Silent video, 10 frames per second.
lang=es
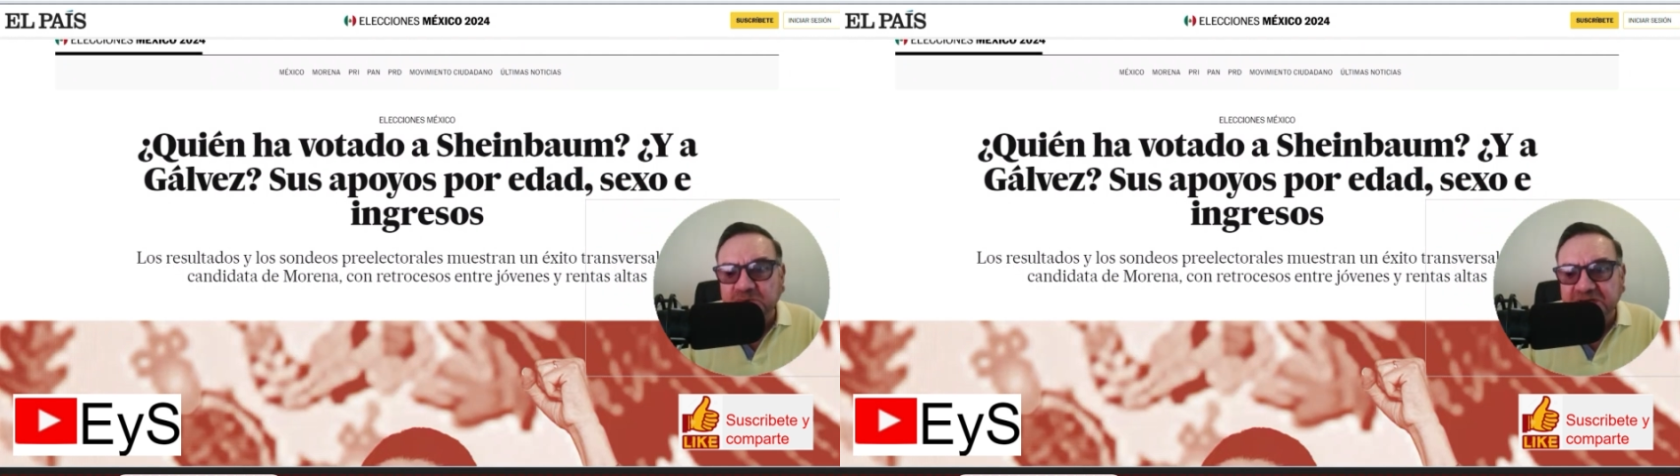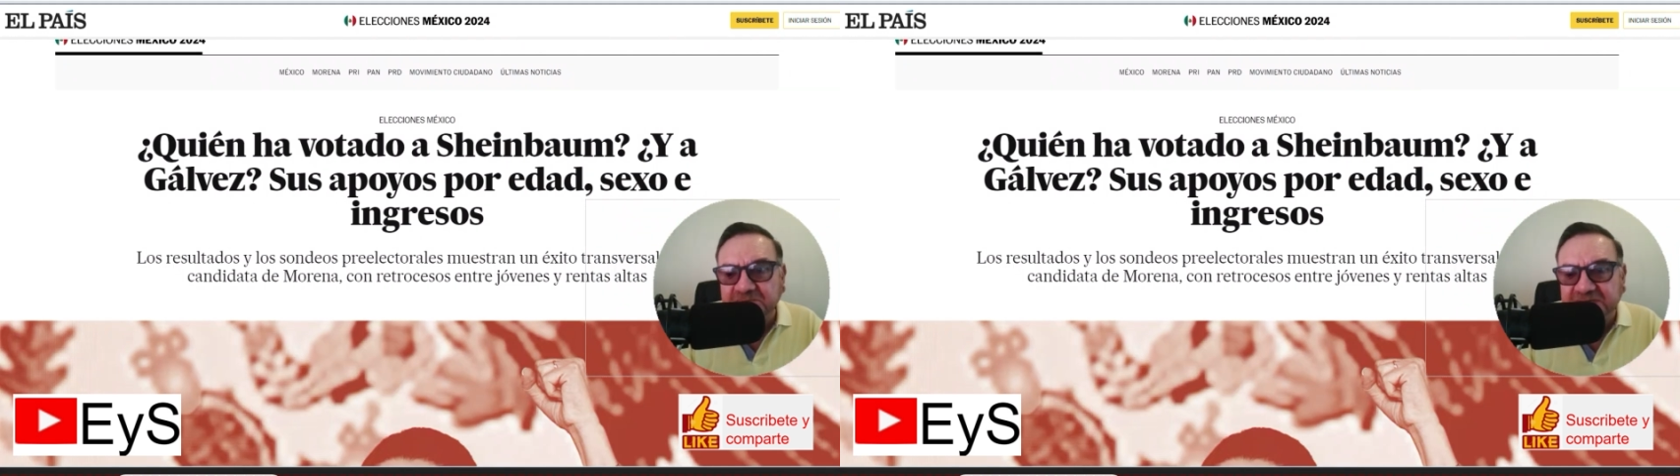
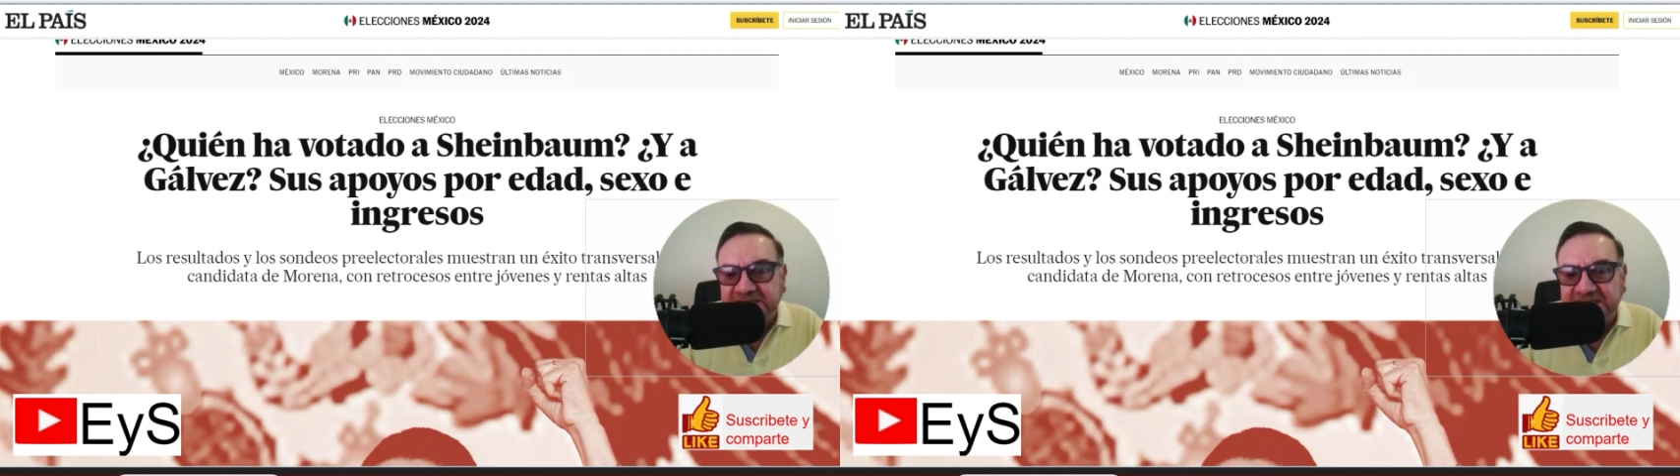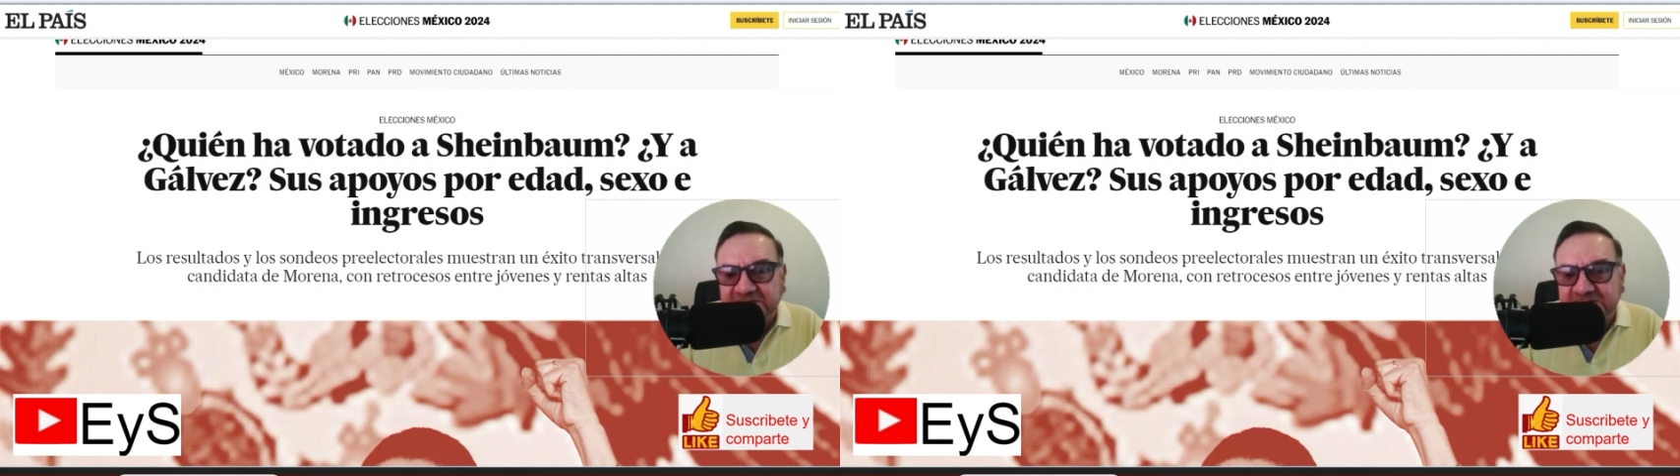
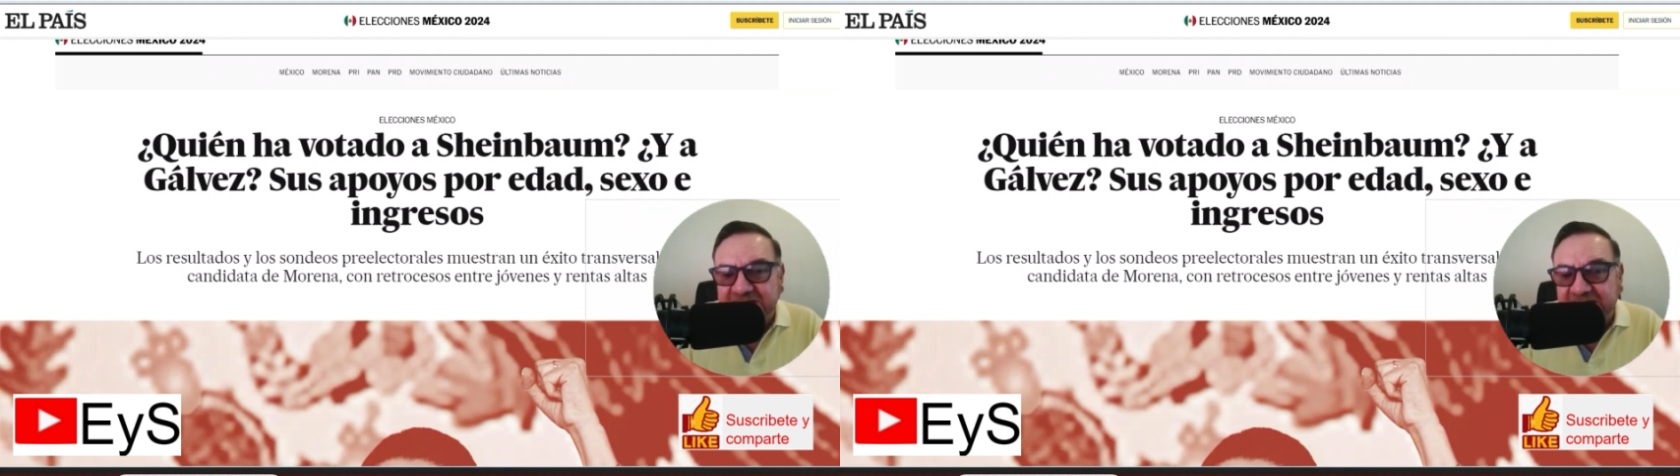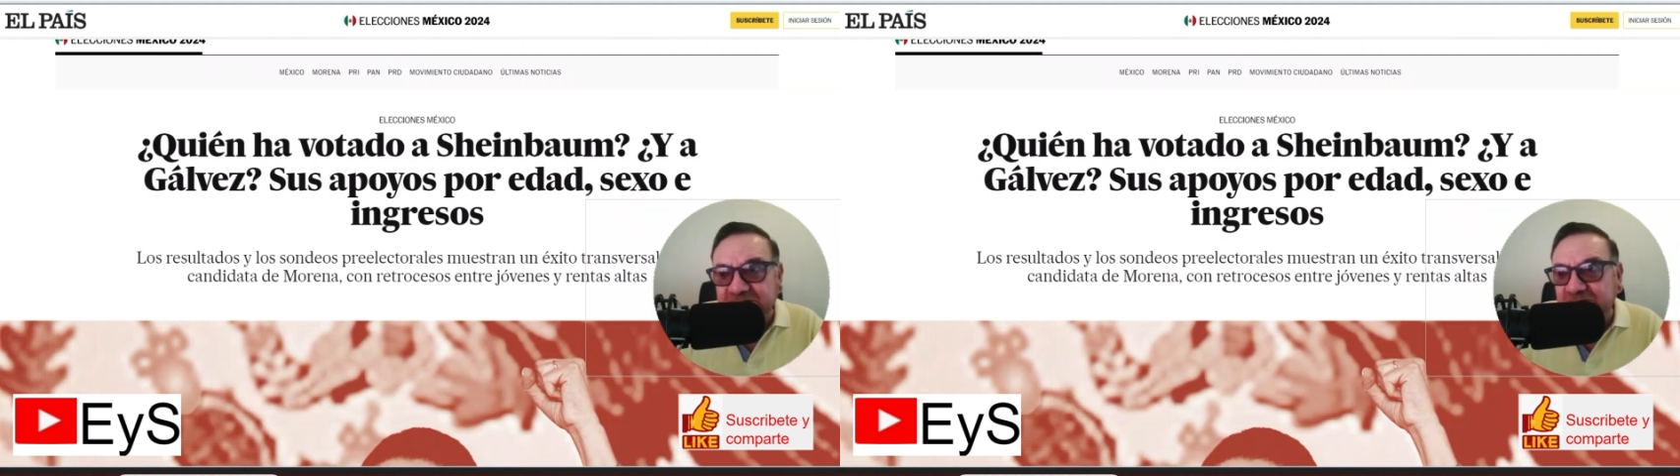
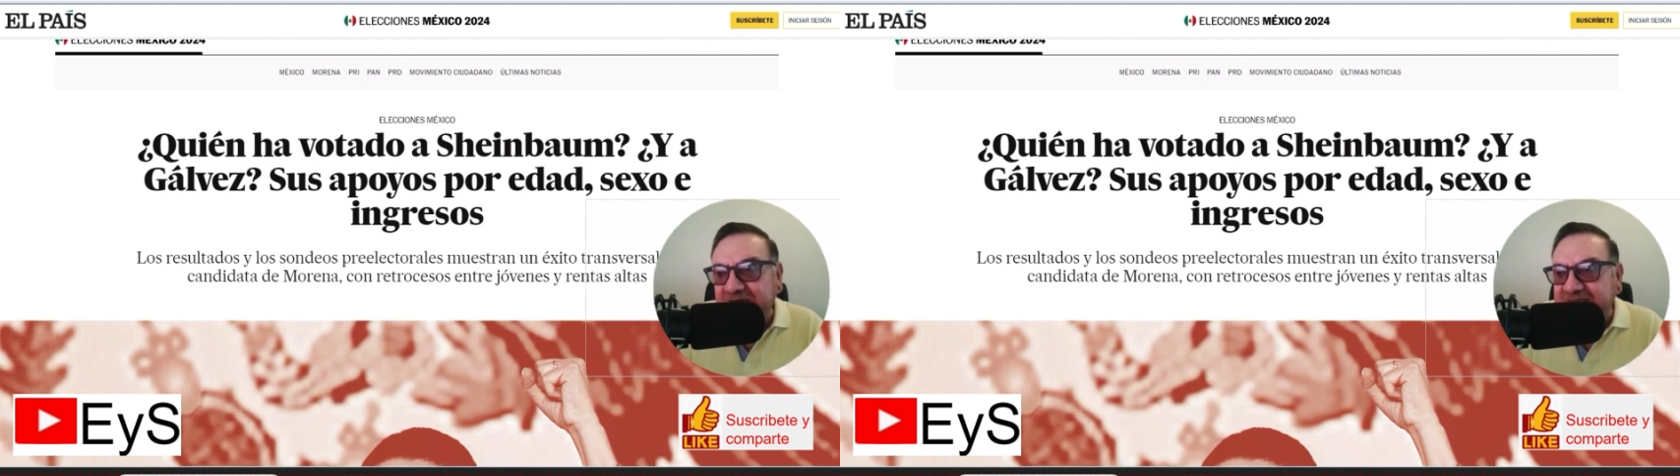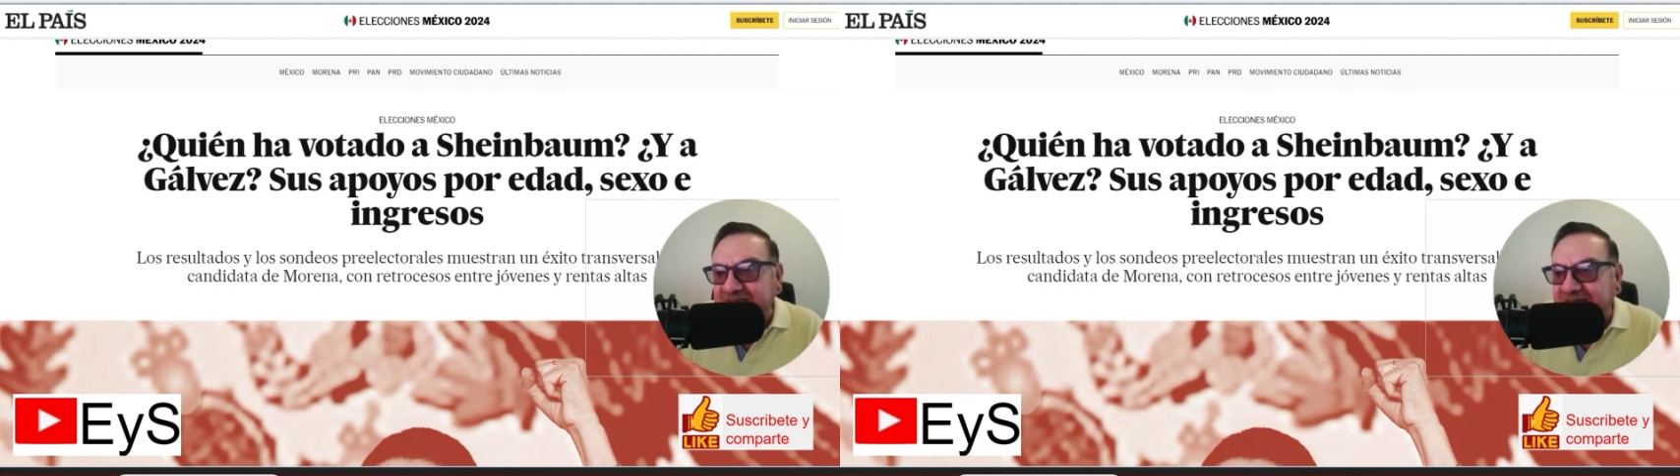Bienvenidos a su
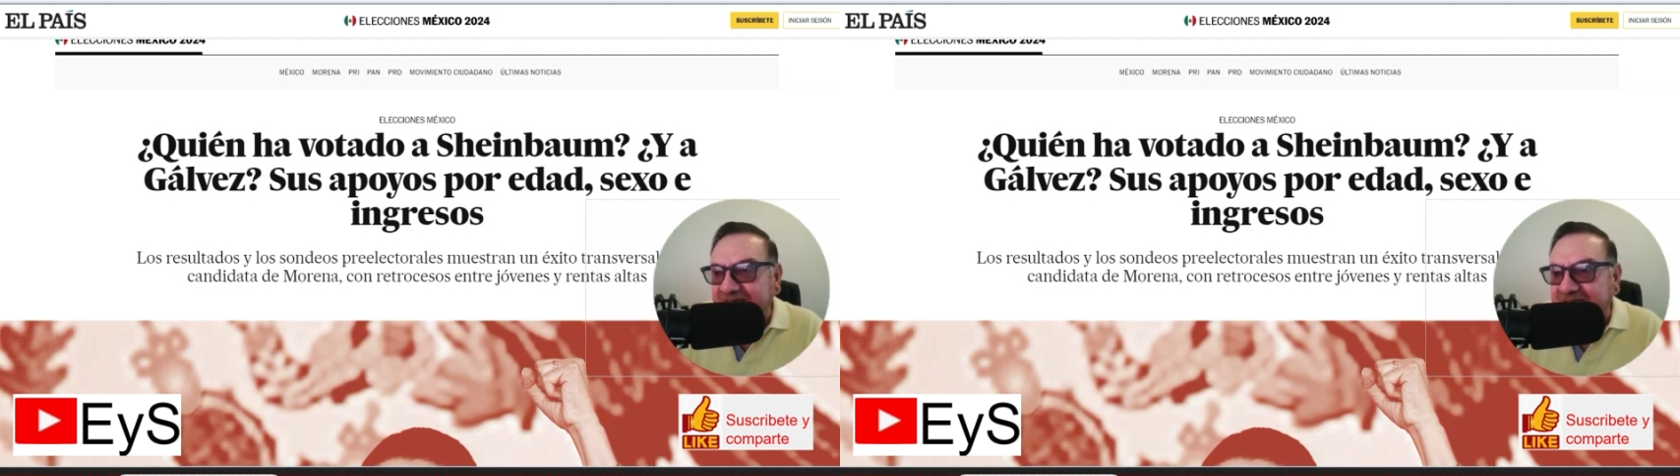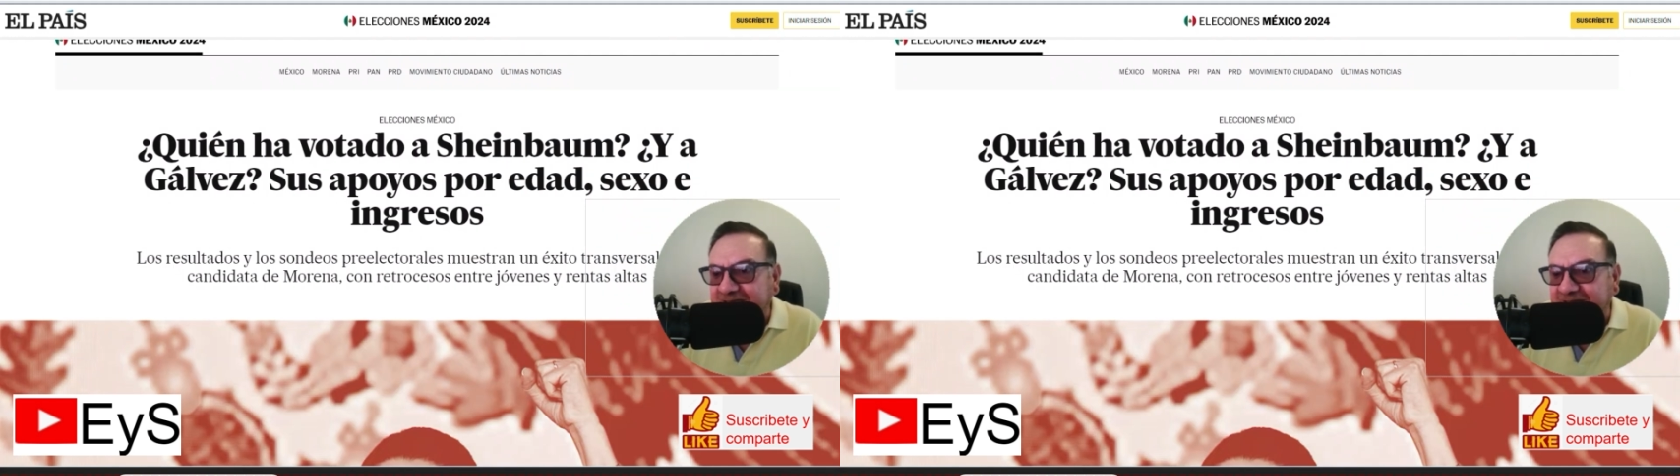canal